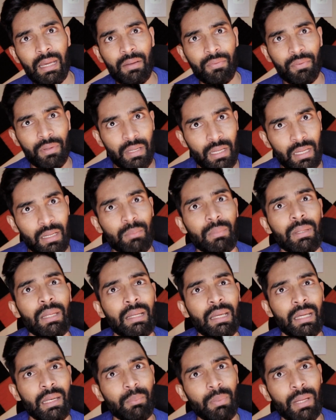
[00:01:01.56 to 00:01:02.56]
आ रहा फिर कल
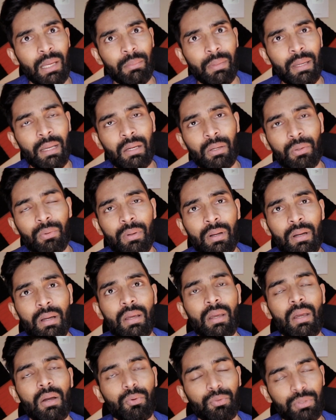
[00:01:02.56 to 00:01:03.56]
मेल का रिप्लाई मैं करूँगा
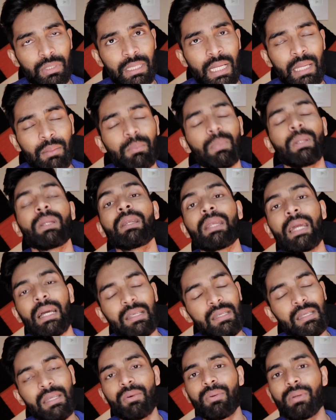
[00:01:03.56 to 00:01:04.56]
उसी टाइम फिर
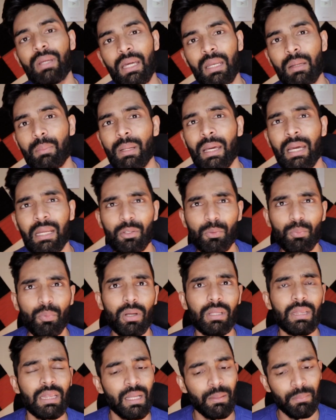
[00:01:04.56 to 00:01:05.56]
नेक्स्ट डे उनका रिप्लाई आ रहा तो
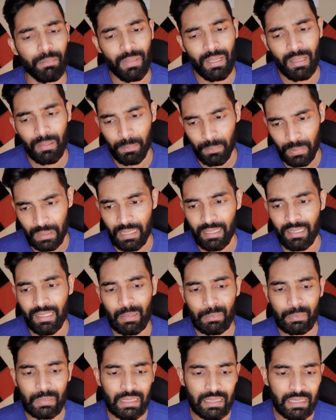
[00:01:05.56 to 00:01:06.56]
बहुत लंबा पता नहीं
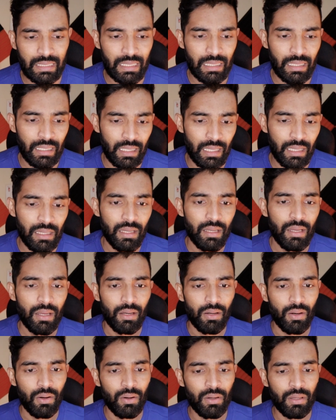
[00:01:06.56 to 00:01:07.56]
कब तक चलेगा
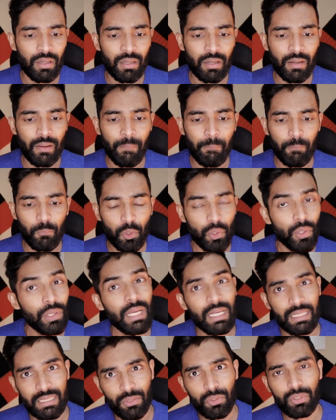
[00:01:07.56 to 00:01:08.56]
और
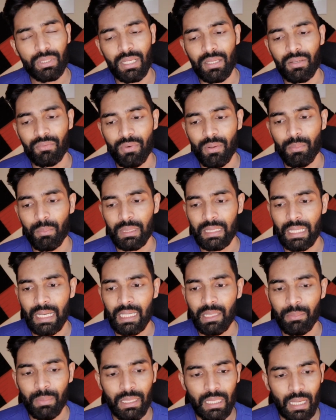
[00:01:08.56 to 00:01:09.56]
उन्होंने ऐसा कुछ कंफर्म बताया
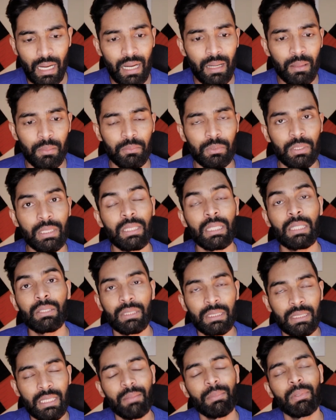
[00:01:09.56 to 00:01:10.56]
नहीं बट हाँ जिन
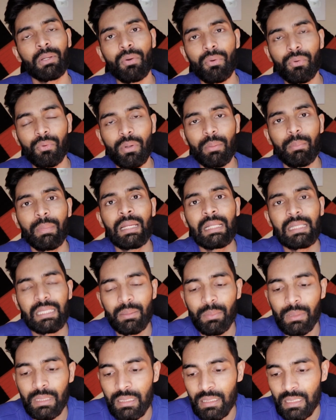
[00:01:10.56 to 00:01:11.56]
जितना मेरे को उनको मेल
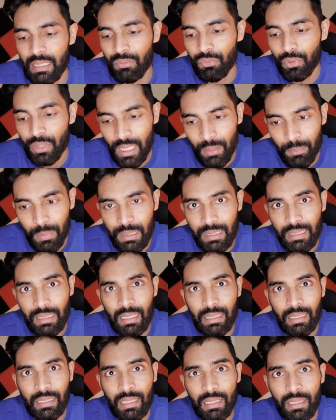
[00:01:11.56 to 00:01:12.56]
से पता चला वो ये पता
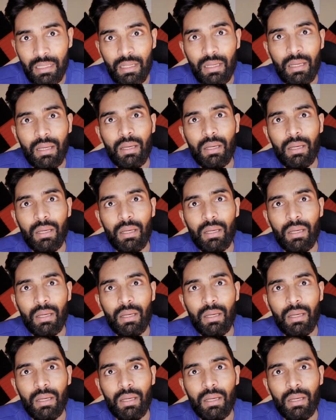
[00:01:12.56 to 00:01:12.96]
चला कि यार